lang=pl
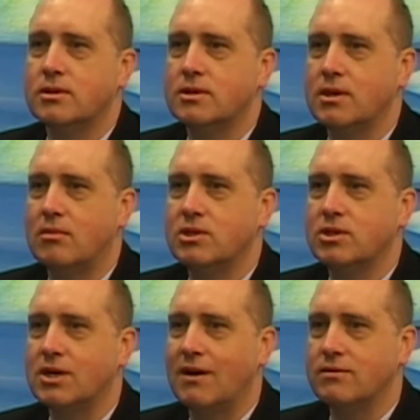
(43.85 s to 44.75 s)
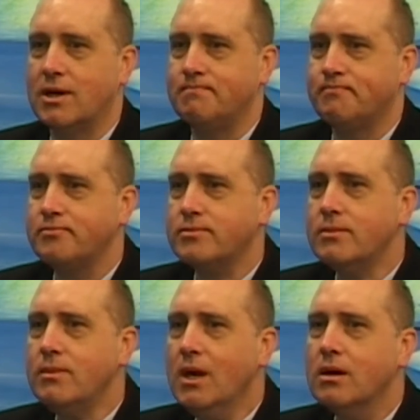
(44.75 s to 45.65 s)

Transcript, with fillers: z Dniami Szczawna. Y,